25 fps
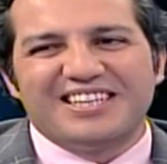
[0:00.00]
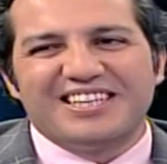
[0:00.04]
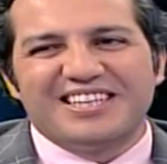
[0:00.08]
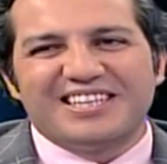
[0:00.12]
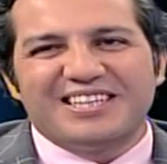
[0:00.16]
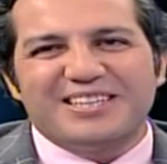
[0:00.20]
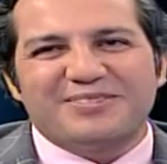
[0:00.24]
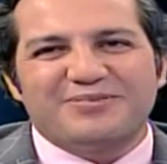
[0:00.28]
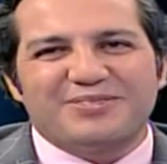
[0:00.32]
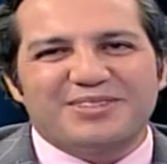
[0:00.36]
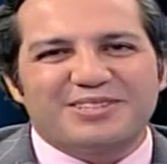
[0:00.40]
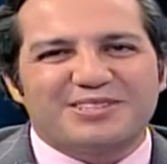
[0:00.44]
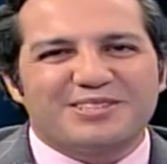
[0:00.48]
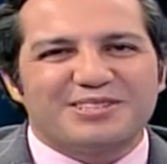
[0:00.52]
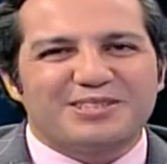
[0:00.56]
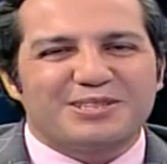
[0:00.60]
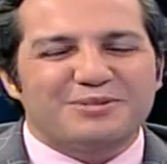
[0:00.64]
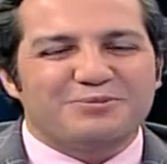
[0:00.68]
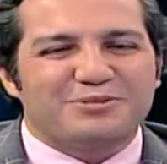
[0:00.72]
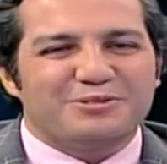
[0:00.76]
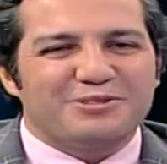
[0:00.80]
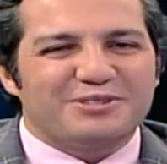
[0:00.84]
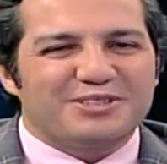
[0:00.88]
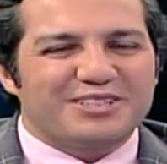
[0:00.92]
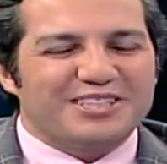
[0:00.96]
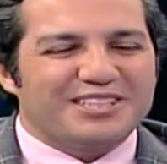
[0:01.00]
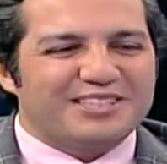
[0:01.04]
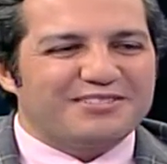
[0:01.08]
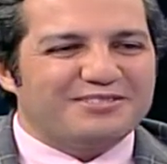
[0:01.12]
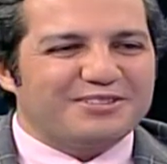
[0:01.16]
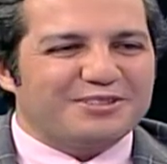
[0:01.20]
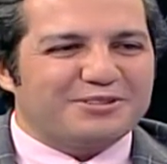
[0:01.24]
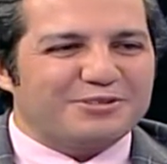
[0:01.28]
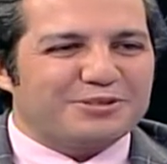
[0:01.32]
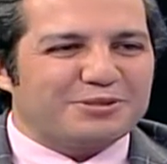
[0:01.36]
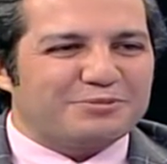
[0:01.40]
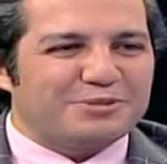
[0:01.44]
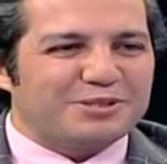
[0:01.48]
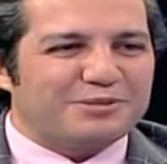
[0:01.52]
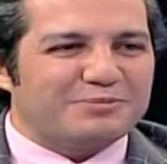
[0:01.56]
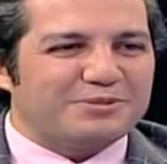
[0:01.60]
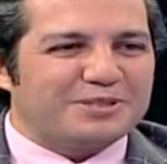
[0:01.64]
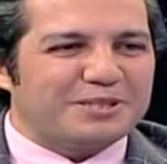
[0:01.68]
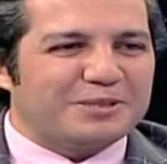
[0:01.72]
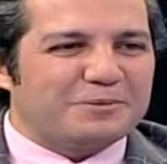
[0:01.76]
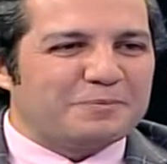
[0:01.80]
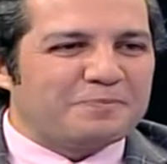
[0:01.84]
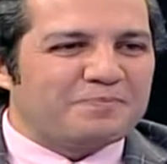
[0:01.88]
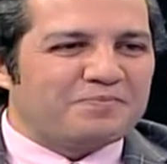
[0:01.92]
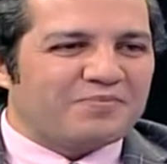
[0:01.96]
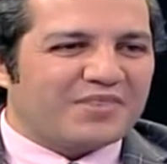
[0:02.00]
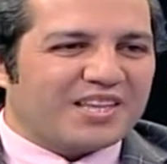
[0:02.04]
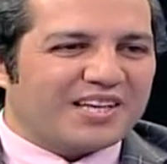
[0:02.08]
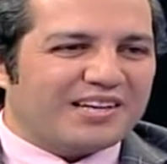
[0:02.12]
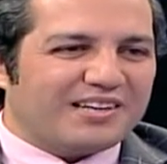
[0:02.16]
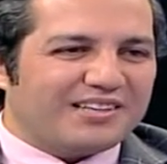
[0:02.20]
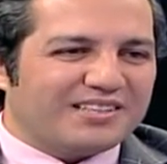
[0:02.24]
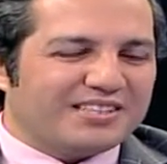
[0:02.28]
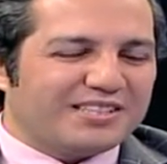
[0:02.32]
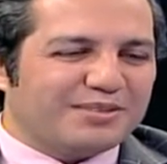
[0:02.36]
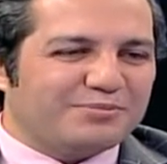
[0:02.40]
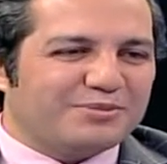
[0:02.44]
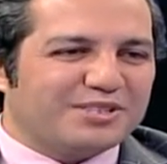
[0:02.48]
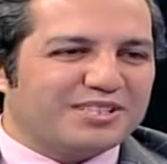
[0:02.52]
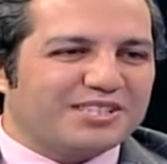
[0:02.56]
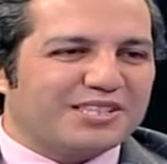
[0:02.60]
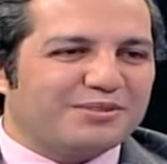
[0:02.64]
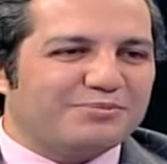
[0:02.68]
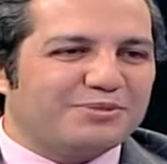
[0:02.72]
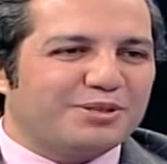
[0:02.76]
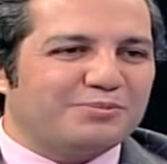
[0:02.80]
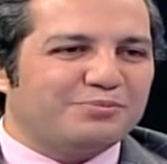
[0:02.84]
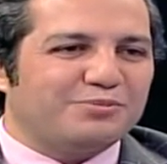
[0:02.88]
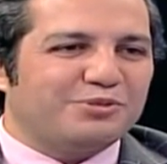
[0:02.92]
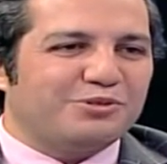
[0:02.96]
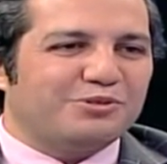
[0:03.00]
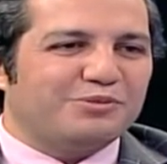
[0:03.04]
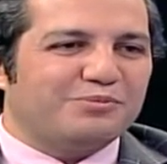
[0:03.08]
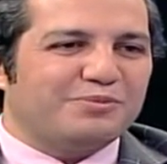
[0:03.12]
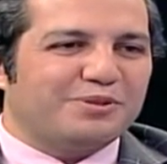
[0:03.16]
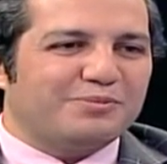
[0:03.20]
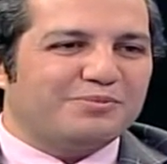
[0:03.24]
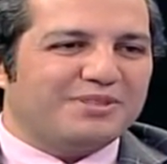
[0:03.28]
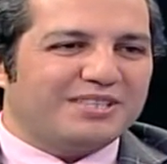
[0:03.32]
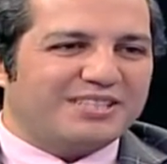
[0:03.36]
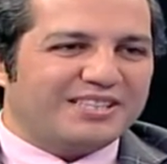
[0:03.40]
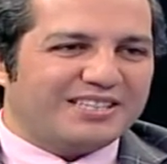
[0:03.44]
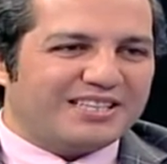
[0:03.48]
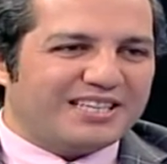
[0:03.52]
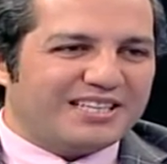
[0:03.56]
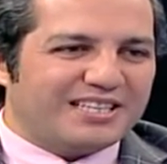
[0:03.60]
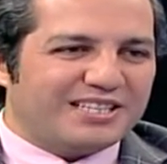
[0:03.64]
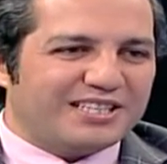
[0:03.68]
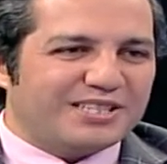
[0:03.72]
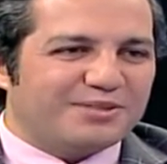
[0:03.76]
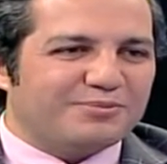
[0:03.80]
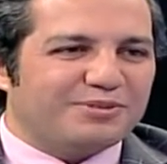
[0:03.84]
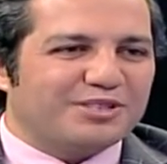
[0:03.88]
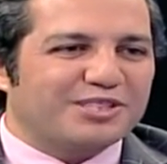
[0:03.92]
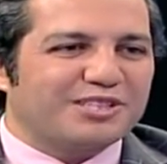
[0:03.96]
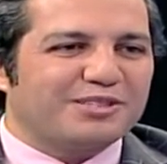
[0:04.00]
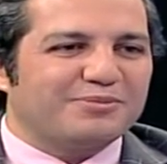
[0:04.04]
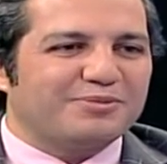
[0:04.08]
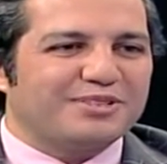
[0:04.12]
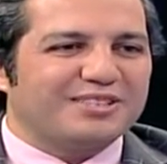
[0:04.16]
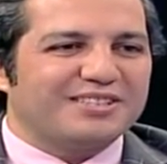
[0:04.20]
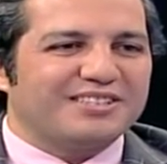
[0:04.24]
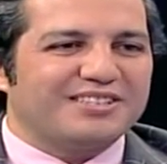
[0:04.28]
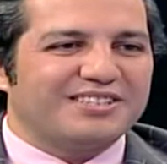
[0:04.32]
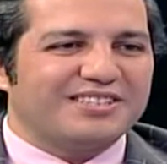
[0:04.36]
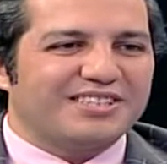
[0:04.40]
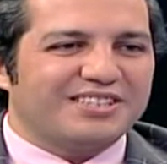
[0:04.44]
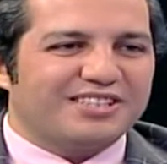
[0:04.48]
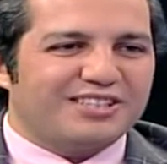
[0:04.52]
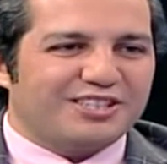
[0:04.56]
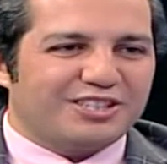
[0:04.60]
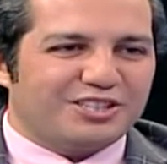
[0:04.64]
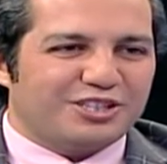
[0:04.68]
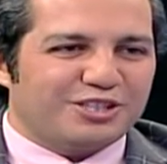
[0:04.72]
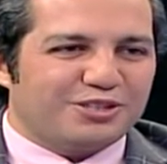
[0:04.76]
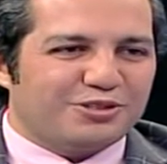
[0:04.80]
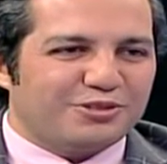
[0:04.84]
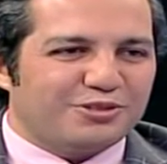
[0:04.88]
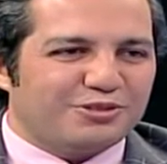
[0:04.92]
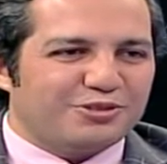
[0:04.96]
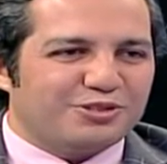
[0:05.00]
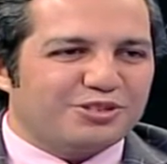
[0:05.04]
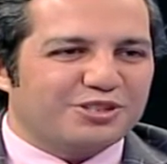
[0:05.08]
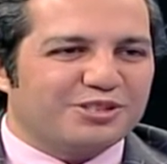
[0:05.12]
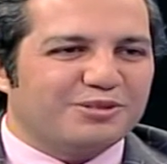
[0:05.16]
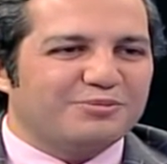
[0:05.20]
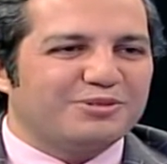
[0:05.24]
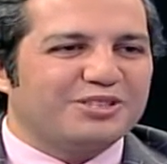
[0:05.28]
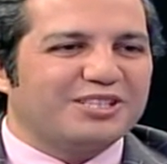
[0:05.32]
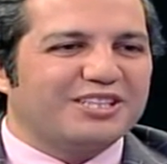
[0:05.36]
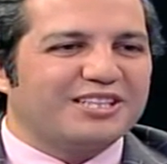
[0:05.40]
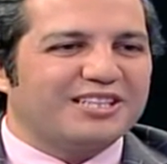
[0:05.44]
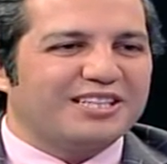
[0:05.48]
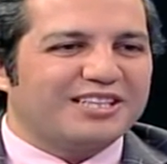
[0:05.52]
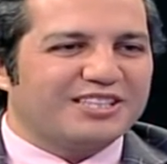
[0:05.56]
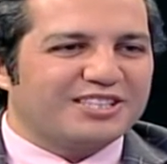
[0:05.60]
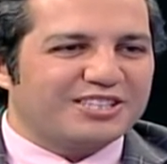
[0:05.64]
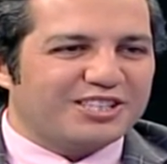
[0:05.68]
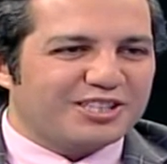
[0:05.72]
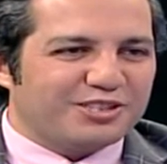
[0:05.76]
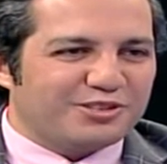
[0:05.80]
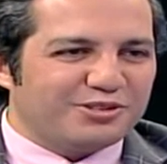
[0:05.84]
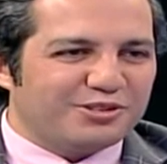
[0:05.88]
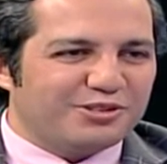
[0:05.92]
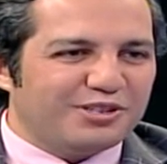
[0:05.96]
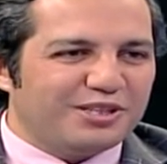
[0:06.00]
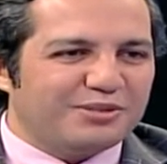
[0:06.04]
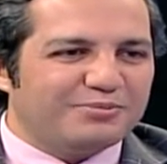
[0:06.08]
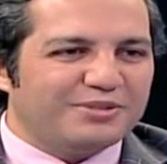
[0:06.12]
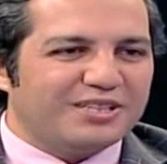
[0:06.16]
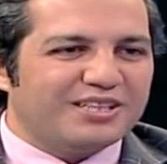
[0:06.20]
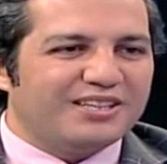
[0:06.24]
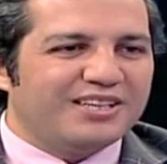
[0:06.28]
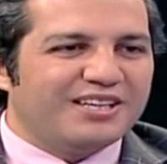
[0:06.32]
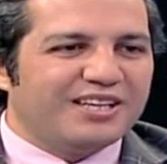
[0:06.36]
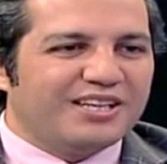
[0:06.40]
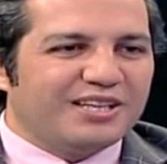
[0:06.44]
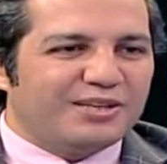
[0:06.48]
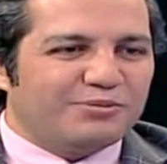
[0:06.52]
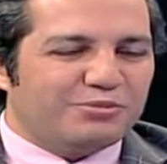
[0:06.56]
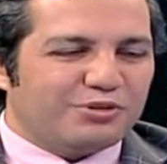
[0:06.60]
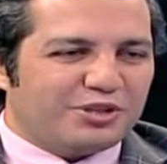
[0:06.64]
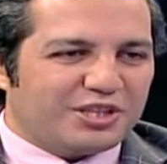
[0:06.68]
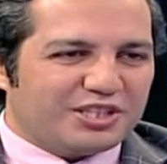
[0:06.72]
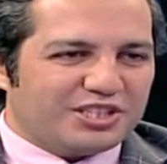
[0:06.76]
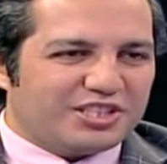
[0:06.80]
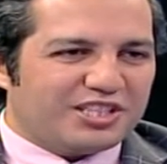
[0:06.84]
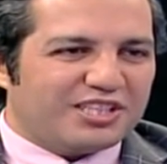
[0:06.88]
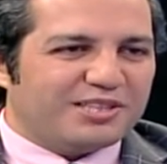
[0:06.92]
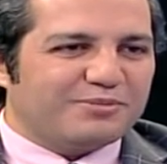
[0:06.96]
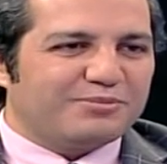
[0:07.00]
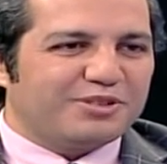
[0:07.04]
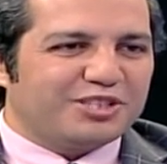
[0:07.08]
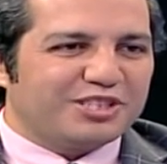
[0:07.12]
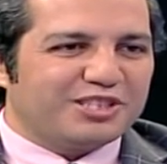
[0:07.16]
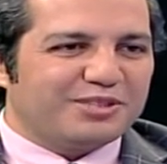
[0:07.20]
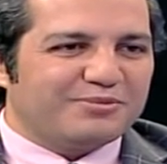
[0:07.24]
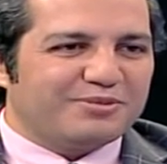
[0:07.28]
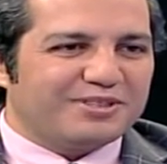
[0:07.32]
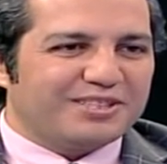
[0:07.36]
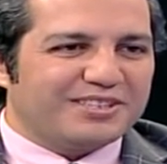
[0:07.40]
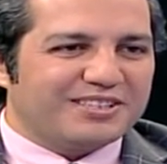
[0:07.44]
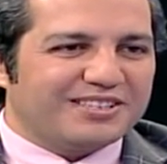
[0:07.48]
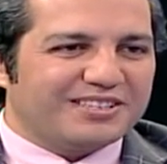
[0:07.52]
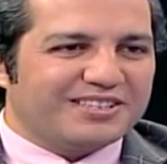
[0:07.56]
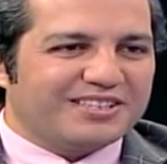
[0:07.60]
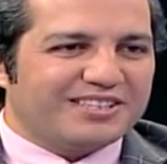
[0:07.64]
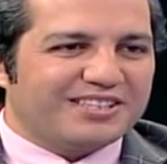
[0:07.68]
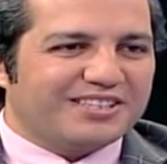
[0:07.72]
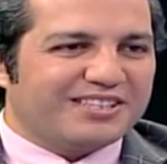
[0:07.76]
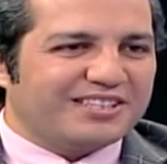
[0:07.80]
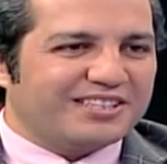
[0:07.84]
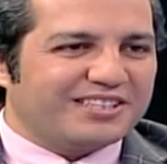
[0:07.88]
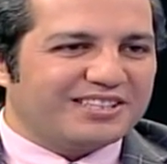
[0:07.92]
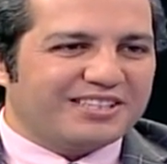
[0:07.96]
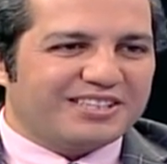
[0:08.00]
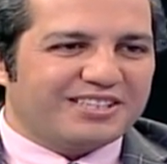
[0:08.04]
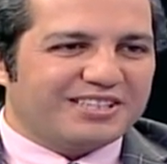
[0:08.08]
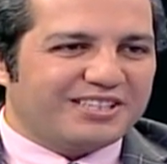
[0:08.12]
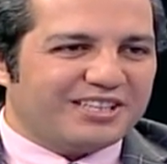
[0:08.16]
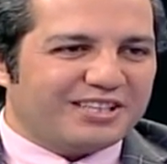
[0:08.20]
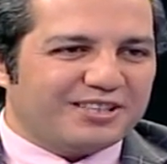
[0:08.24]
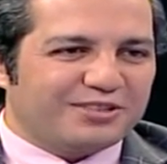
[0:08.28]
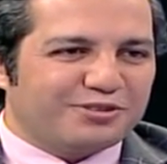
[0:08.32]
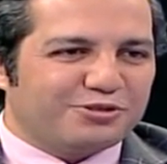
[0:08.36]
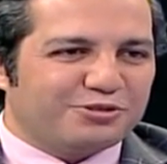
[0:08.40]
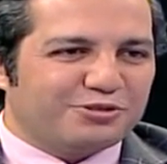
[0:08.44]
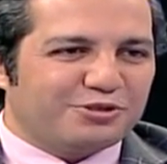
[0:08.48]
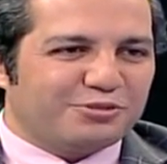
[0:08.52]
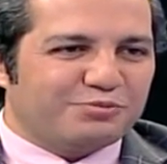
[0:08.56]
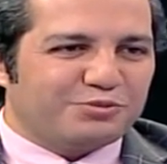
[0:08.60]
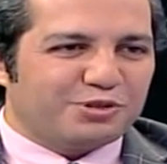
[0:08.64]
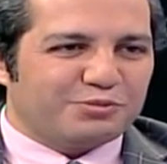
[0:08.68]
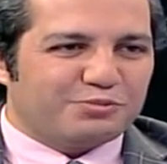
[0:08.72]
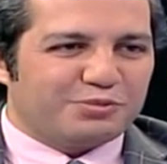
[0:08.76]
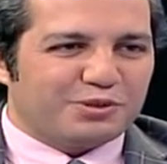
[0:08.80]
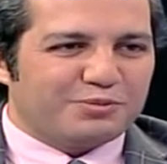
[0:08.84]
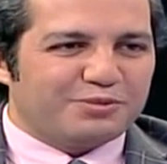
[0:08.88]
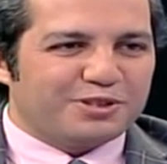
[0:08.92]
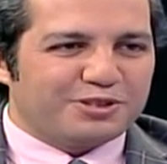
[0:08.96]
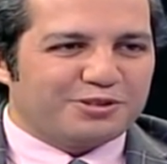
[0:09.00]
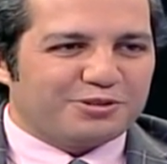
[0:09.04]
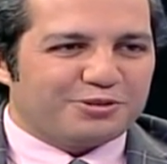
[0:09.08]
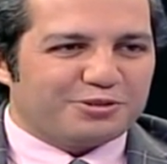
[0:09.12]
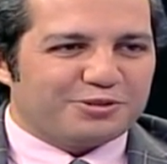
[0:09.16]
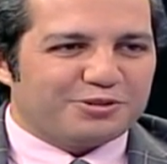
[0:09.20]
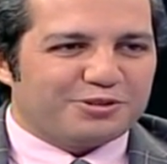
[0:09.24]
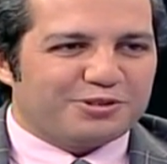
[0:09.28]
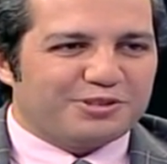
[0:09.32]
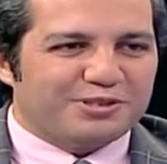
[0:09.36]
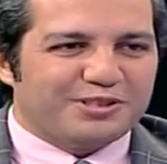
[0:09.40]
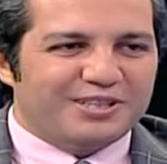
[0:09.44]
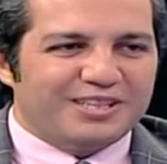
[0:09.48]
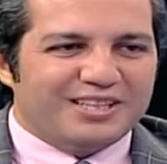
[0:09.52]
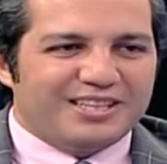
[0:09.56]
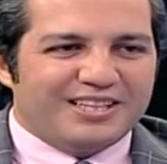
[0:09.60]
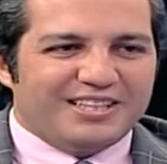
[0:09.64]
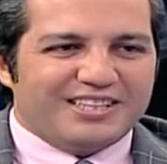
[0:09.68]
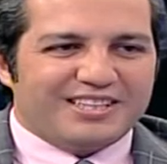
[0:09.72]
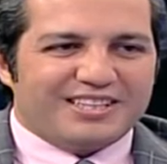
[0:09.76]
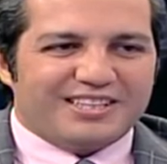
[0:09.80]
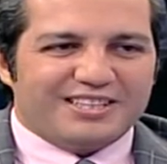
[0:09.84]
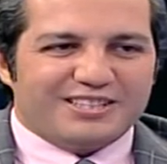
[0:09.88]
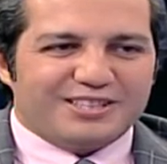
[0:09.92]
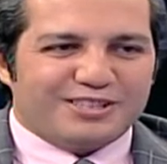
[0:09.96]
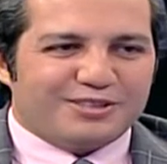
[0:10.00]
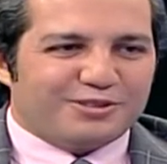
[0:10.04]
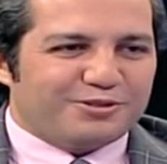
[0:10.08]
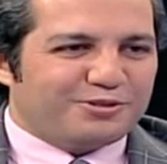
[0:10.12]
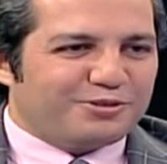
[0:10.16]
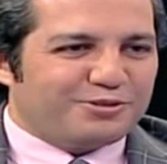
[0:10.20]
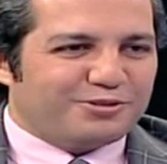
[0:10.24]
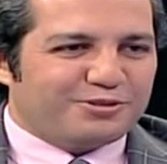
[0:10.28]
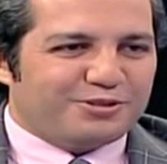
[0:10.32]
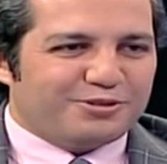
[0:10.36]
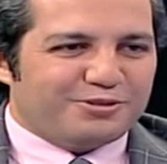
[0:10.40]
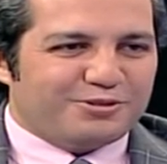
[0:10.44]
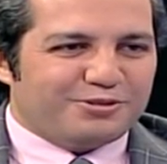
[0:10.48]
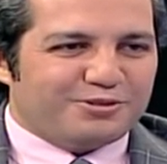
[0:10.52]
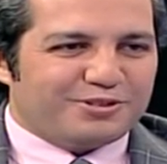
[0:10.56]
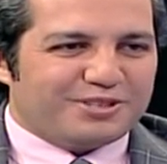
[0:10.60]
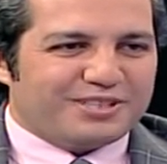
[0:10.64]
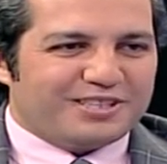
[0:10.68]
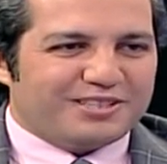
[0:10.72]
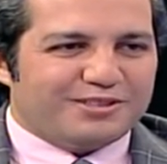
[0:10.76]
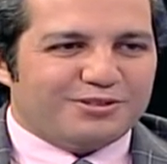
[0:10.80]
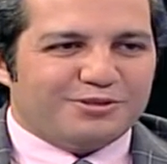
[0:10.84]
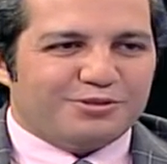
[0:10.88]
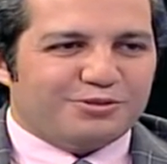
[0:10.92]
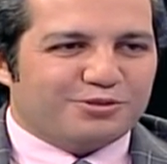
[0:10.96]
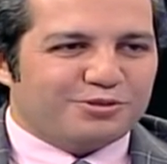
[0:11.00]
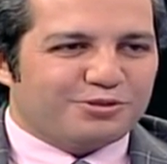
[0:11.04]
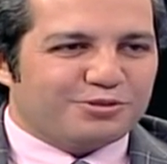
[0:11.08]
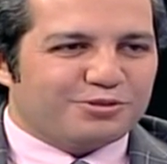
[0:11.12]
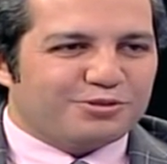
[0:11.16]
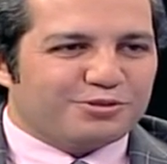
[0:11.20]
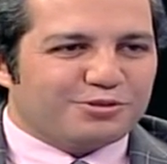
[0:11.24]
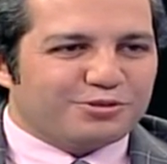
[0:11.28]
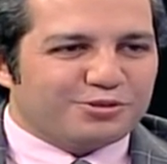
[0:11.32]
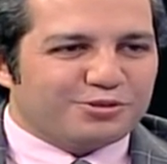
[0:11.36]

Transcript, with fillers: Hep hastalarıma örneği veriyorum. Şimdi annemiz tamam bu bebeğin gelişim aşamasında aşamasında aşeriyor canı bir şeyler çekiyor ama bu aşerme aşamalarında yalnız olmuyor. Baba da oluyor. Gecenin köründe diyor ki hadi diyor. Hatta